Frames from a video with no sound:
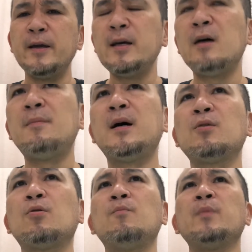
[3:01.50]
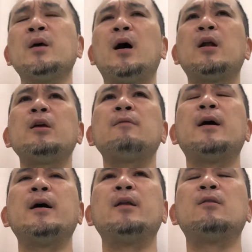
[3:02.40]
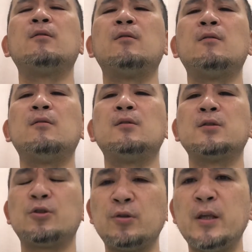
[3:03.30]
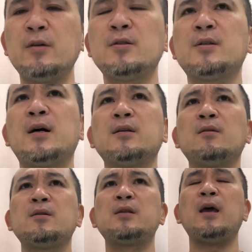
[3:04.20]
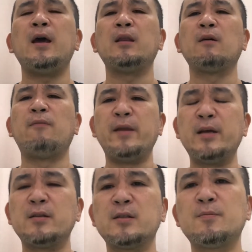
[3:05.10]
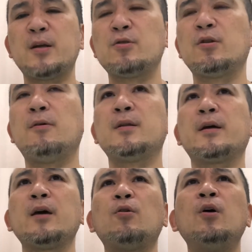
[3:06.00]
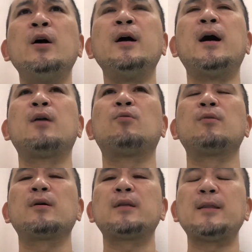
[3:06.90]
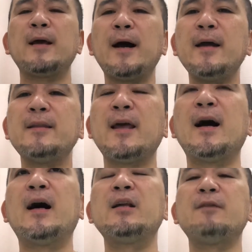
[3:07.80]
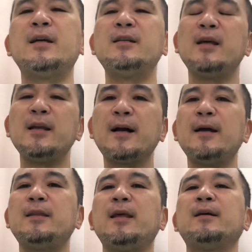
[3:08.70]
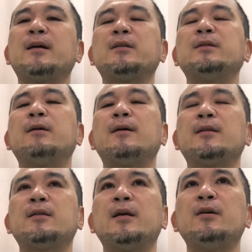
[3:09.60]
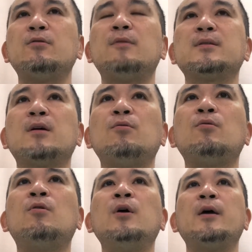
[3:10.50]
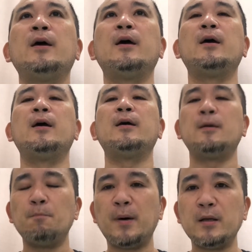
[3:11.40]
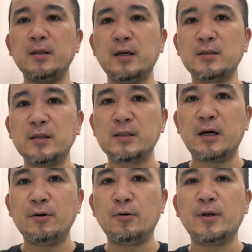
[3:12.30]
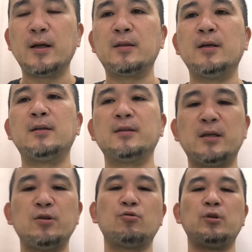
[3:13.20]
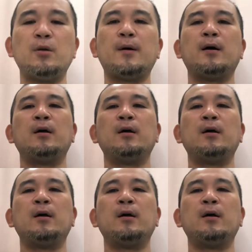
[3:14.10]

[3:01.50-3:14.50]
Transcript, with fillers: イヤーバードあるいは、えーと、シューティングスターそして、えーと、フェニックスフラッシュと言われた結構あの縦回転あるいはひねり回転が加わっている技を、えー、頻繁にたくさん使うようになっていった選手といえば、